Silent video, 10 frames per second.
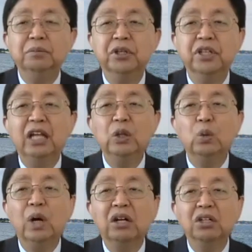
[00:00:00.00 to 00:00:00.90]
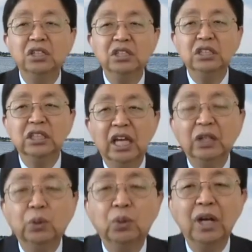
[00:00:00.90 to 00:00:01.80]
아니면 행동할 것인지
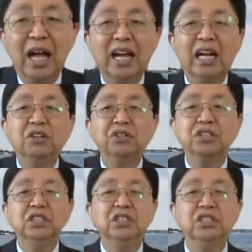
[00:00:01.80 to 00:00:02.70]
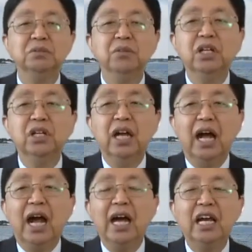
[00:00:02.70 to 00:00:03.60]
행동을 안 할 것인지 좀
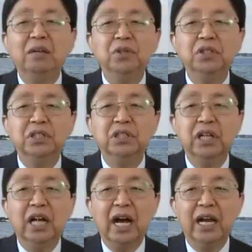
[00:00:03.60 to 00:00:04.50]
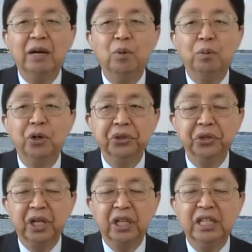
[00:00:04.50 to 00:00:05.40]
하나님 뜻을 알아보면
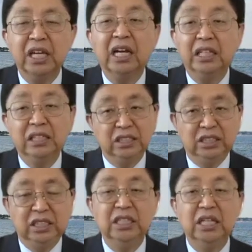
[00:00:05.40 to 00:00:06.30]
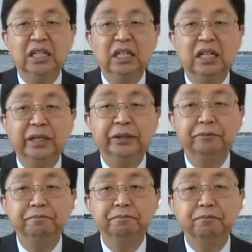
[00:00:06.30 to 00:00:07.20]
어떻겠냐는 뜻이 되지 않을까요?
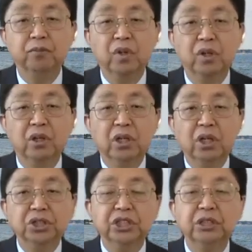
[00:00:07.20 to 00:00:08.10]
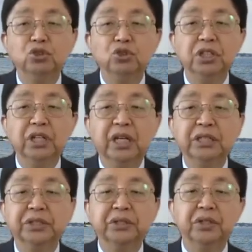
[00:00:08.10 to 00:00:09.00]
지금
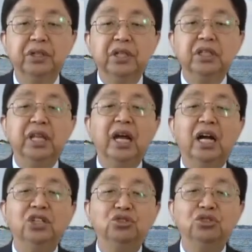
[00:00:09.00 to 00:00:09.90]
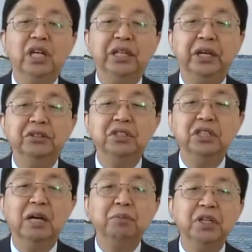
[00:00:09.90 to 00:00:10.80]
주님께서 내가 죽게 되었으니
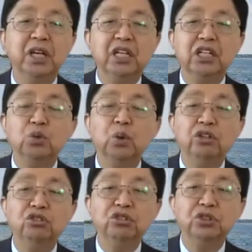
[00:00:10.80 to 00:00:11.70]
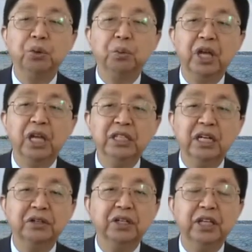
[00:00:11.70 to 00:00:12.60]
함께 기도해 줄 수 없겠냐
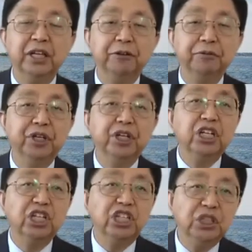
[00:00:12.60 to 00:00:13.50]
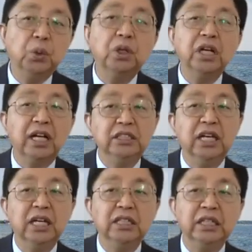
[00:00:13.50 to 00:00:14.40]
그럴 때 기도를 하지
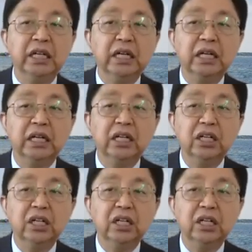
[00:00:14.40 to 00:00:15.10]
않으니까